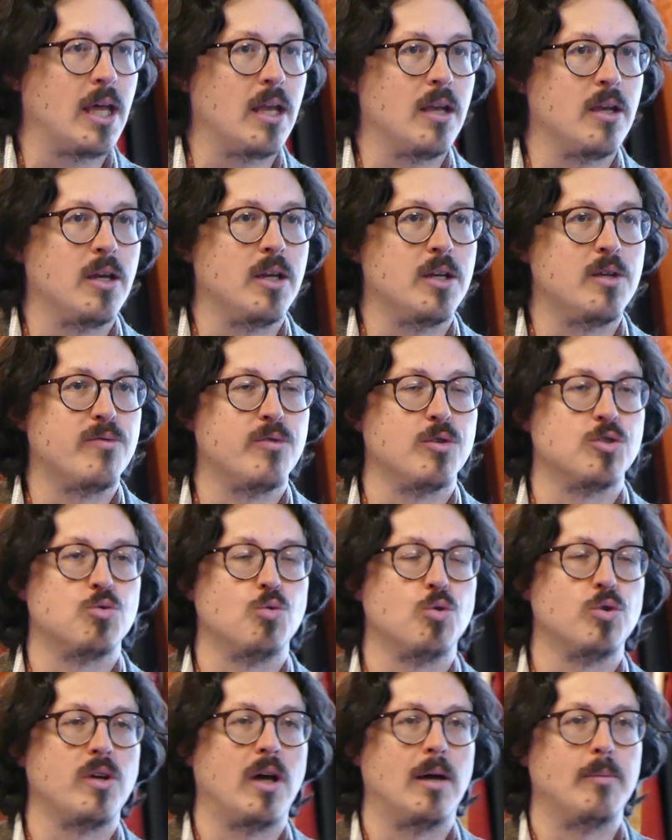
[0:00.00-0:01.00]
kennen, den ich
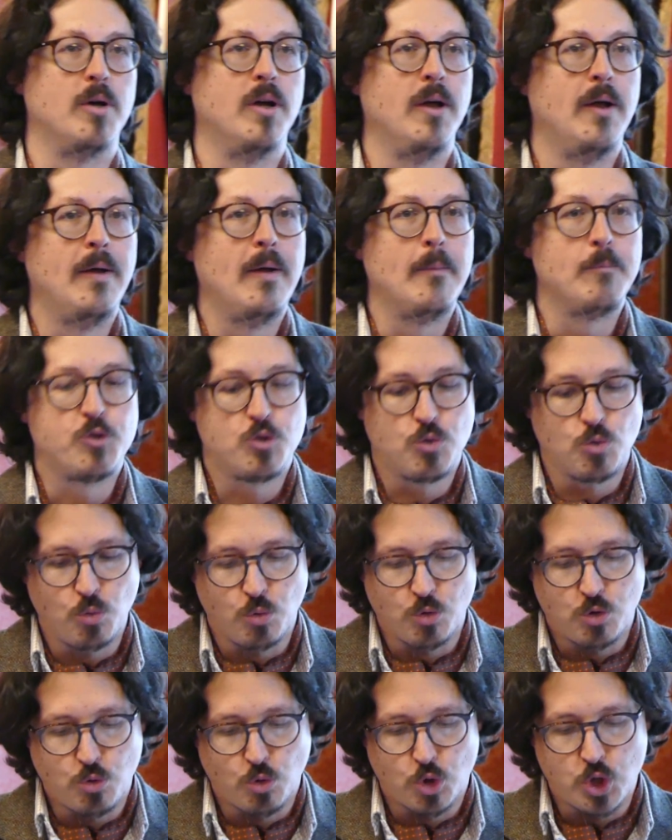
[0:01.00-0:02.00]
versucht habe
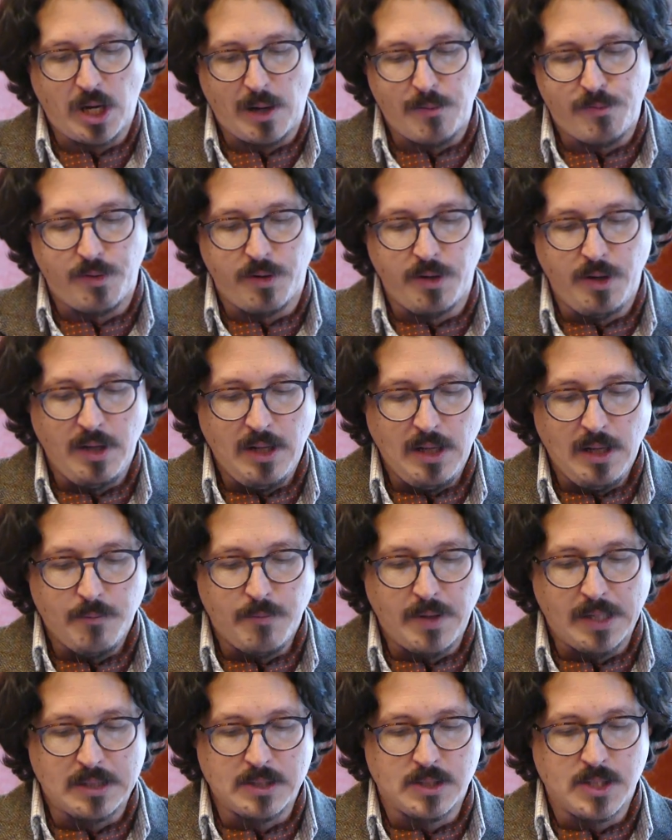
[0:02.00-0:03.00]
zu, zu schaffen,
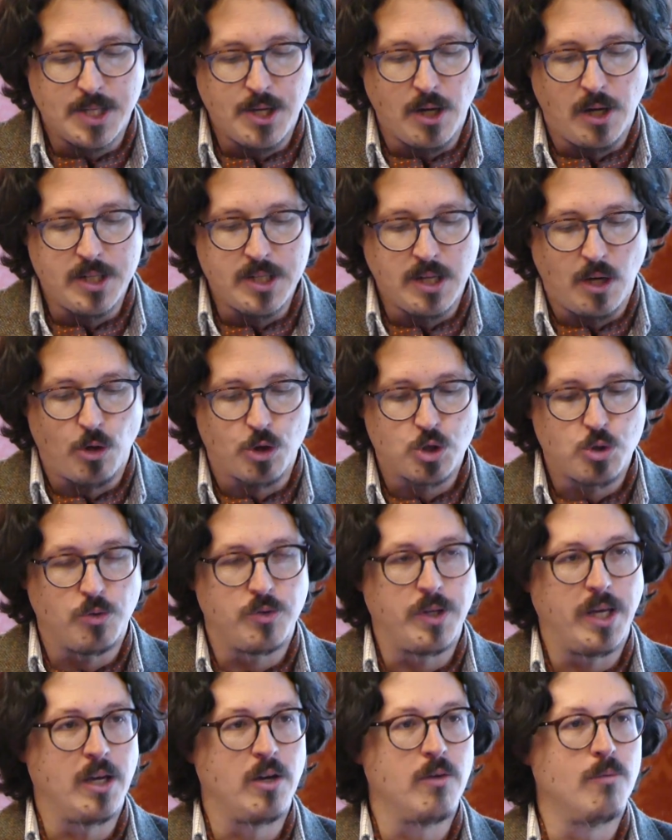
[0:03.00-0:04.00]
werden sicherlich auch
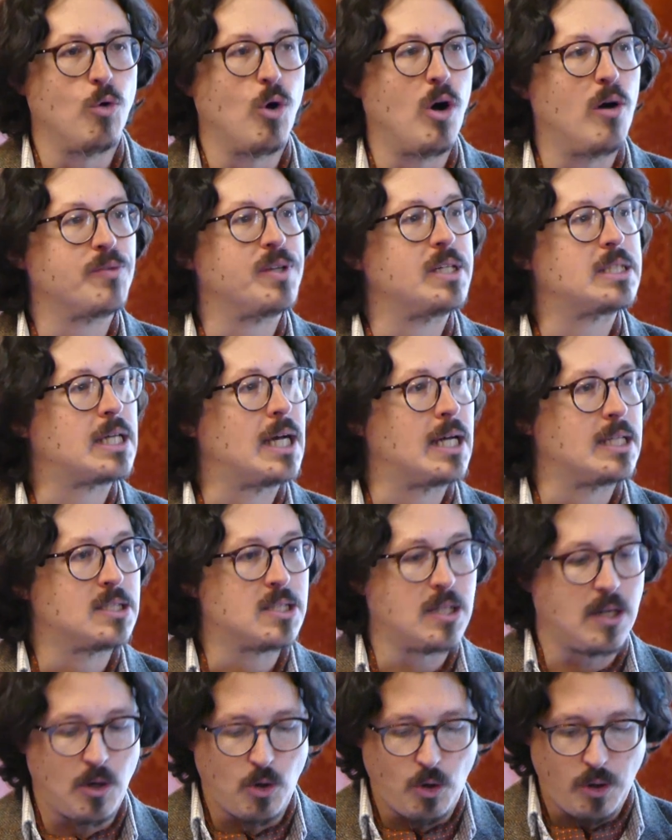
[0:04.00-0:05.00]
schon denken, worauf das
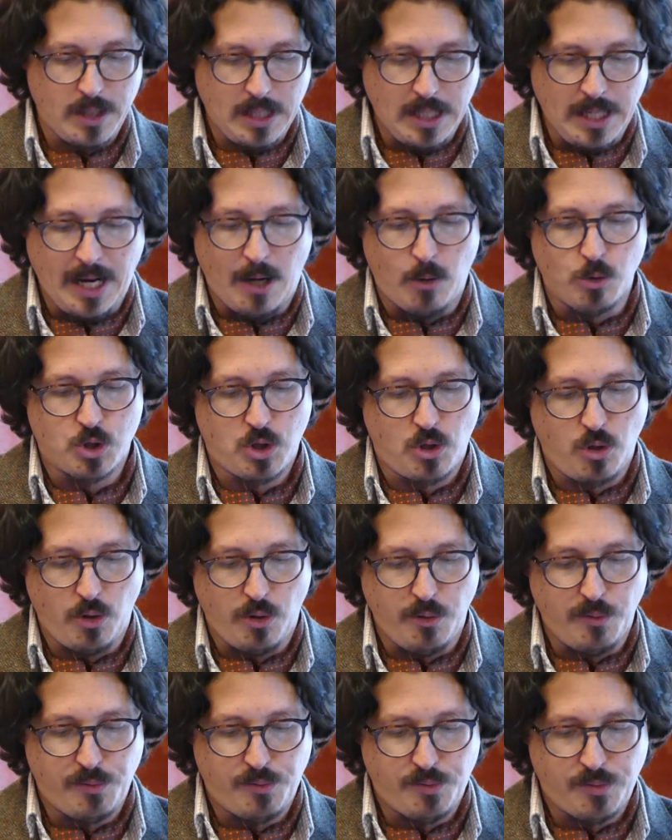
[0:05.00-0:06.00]
Ganze auch
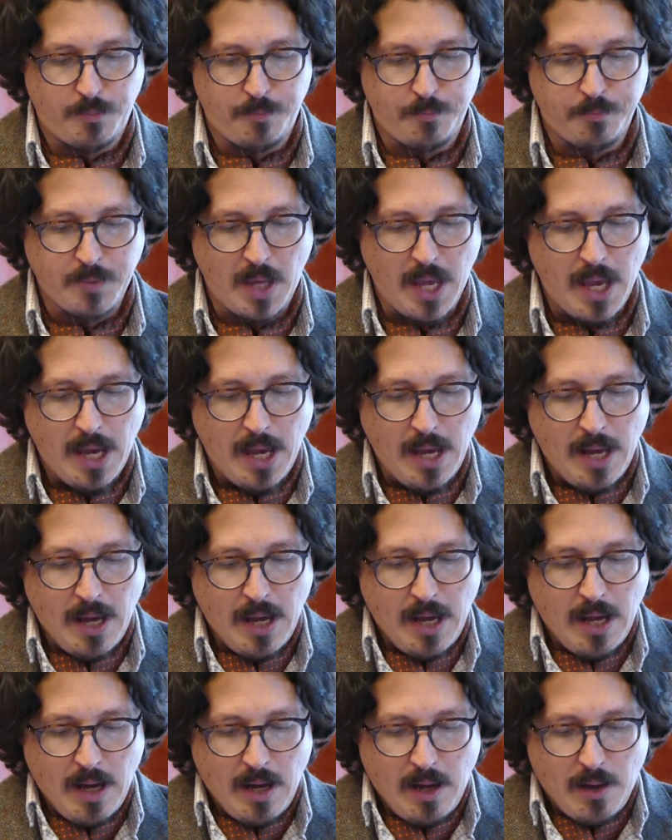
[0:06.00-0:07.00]
hinausläuft.
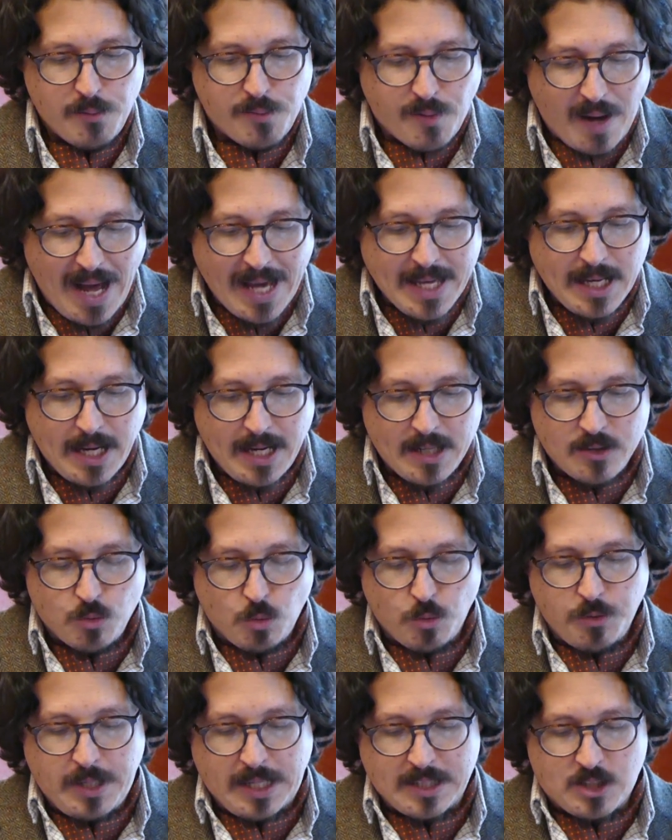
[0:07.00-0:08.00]
Freiheit
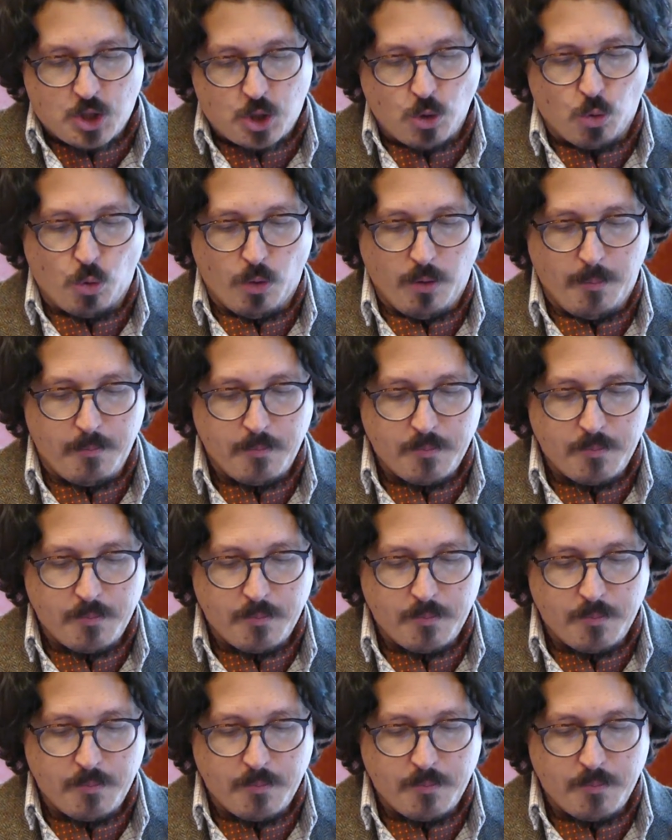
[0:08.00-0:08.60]
und Nation,